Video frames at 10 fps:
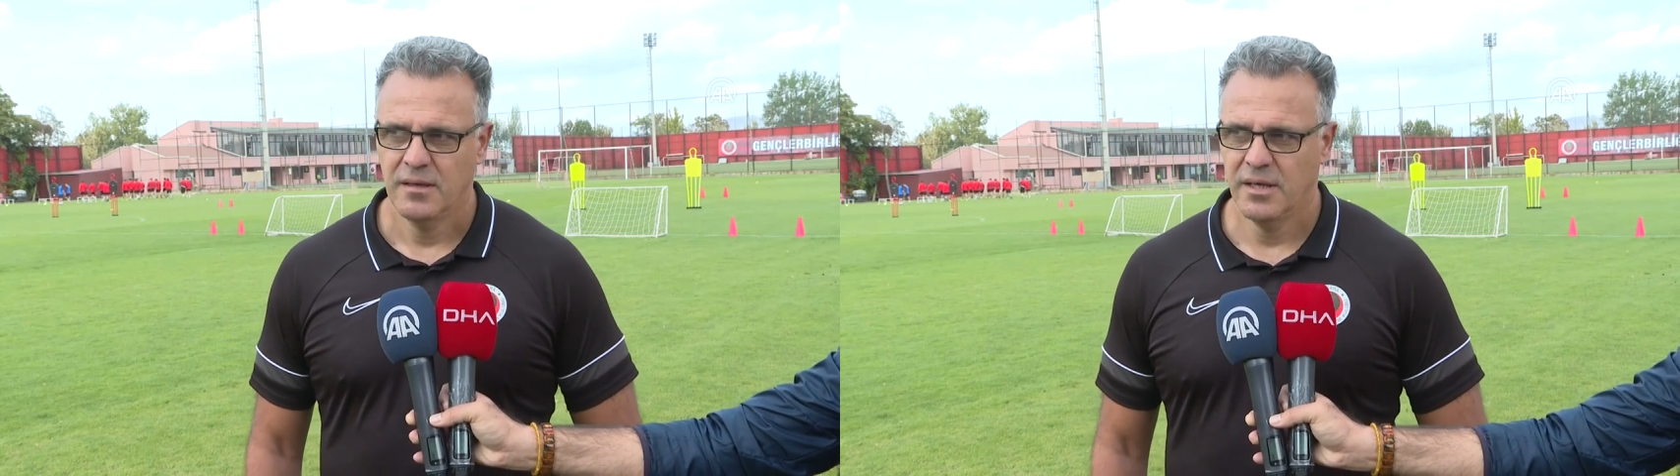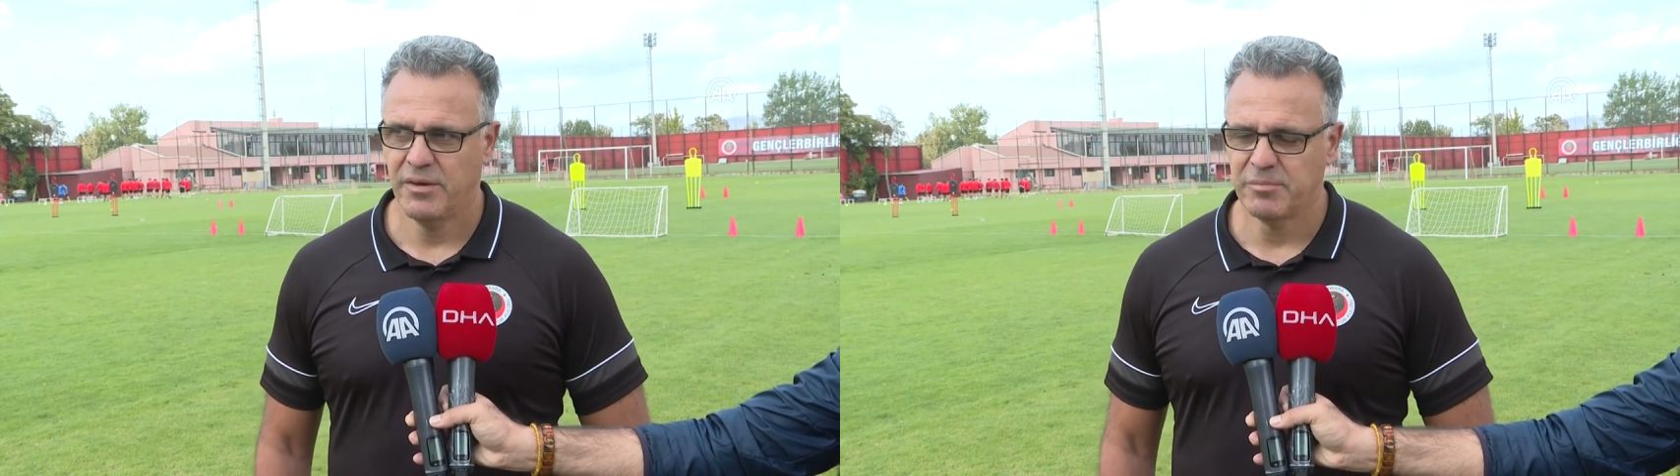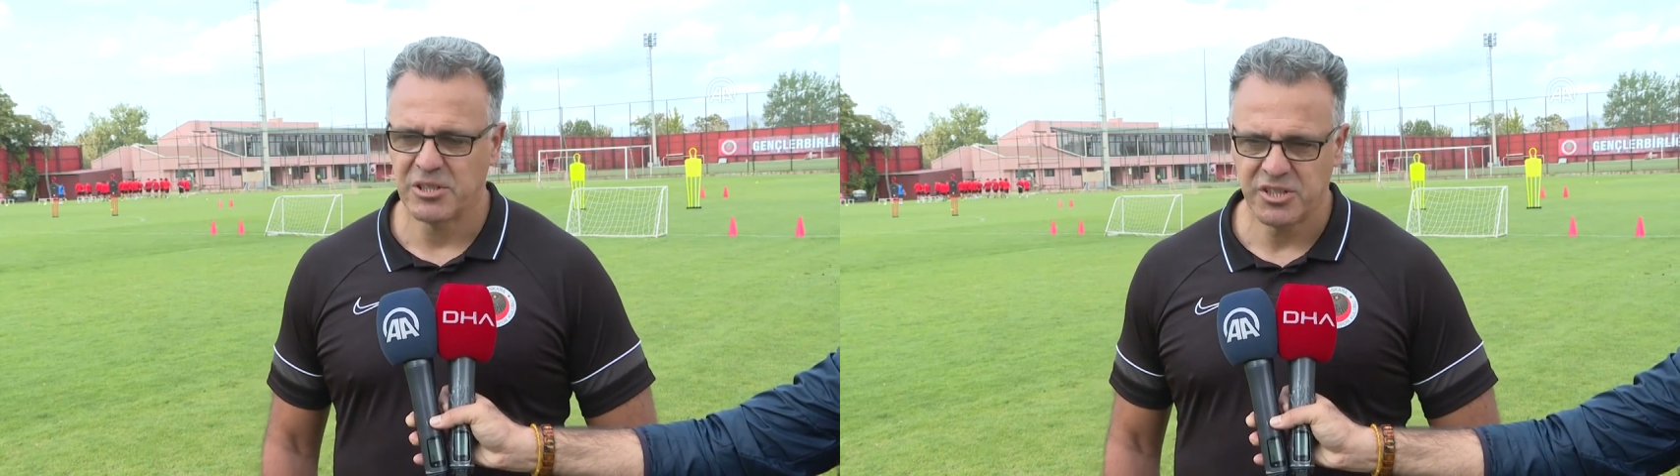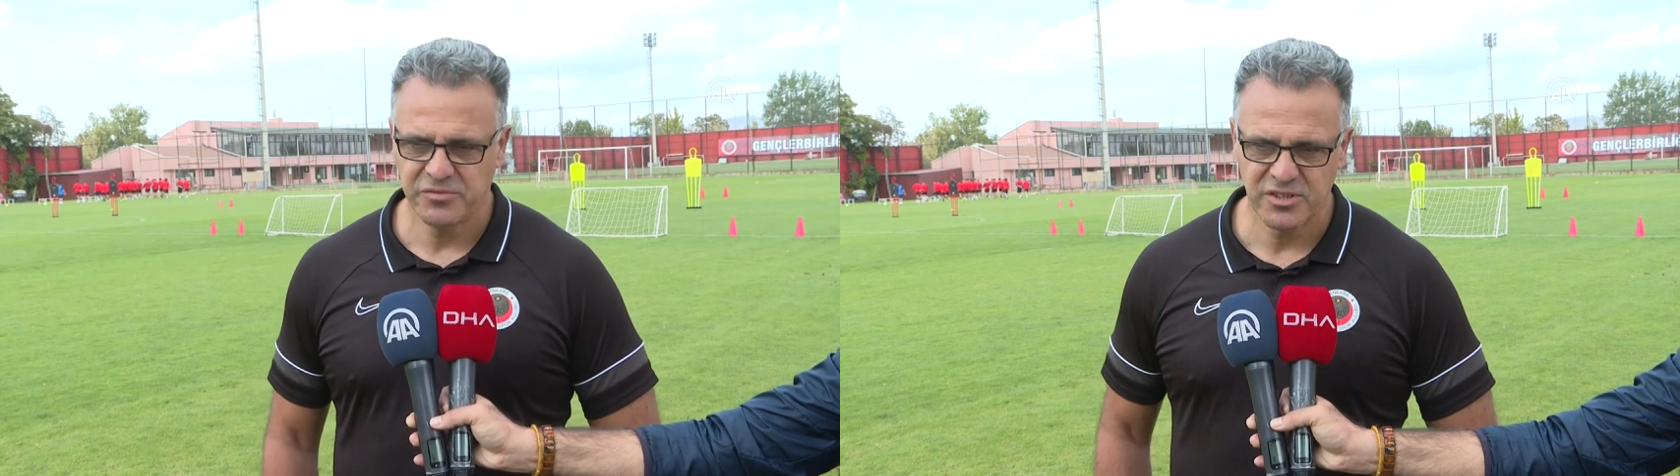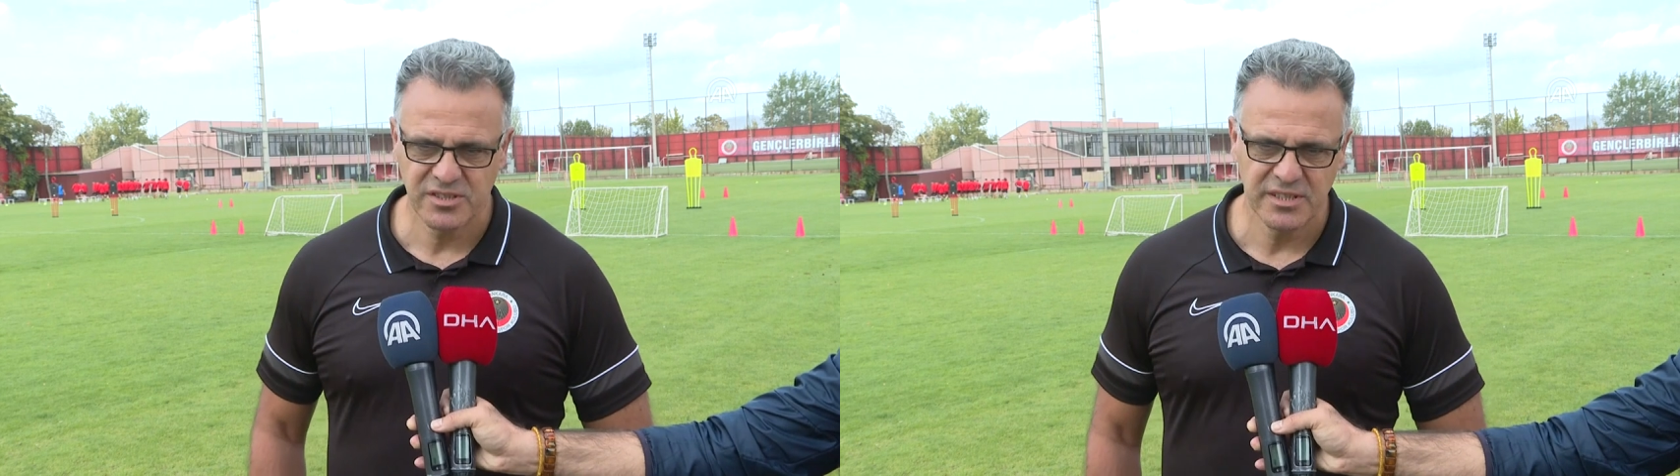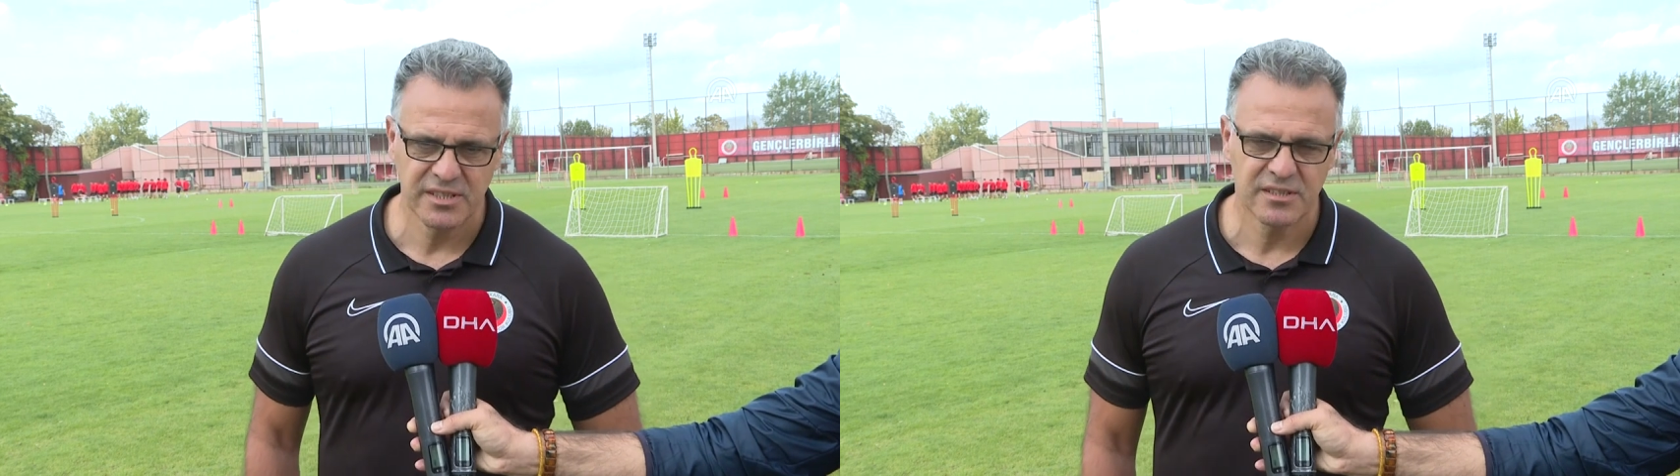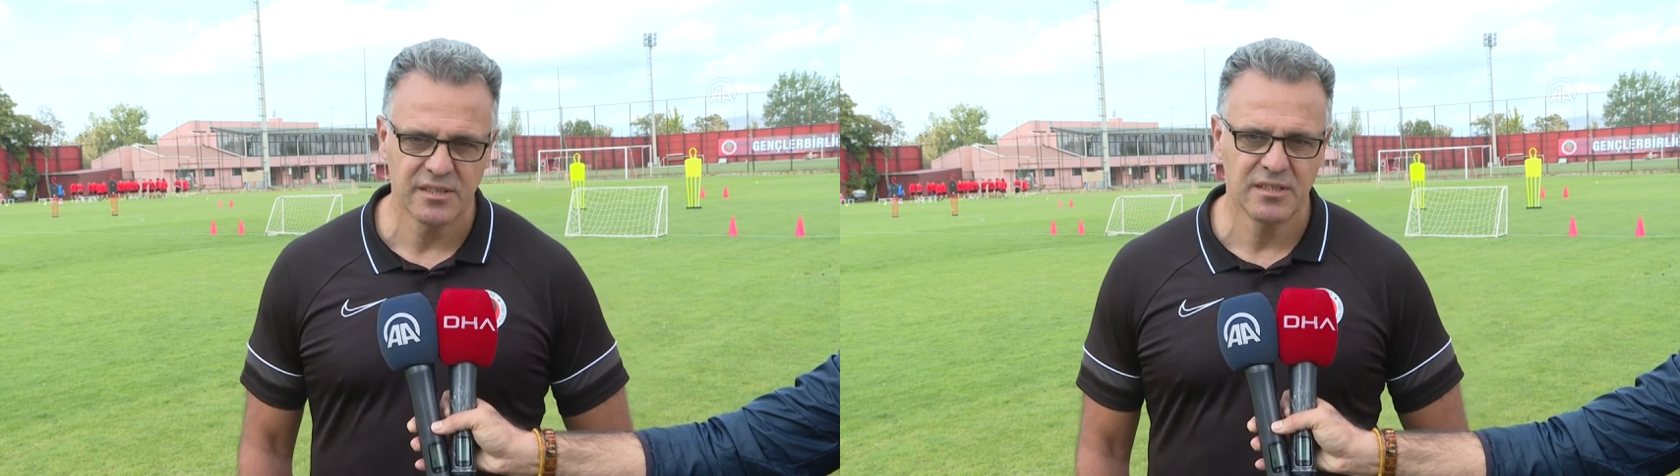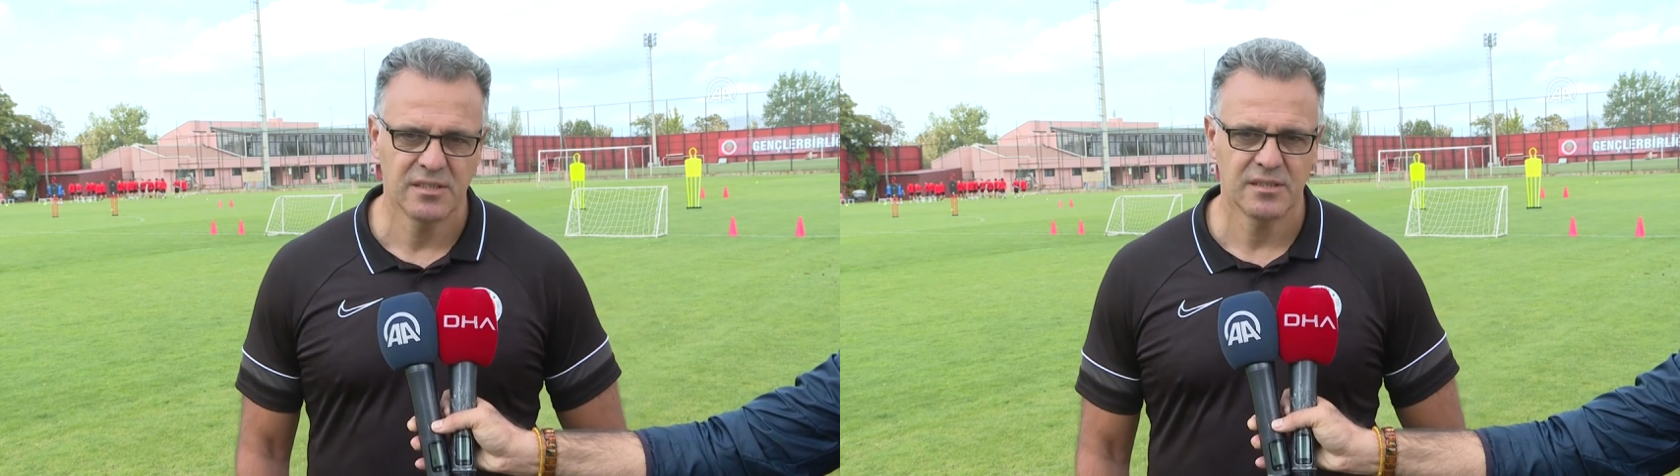Evet maç haftasına girdik.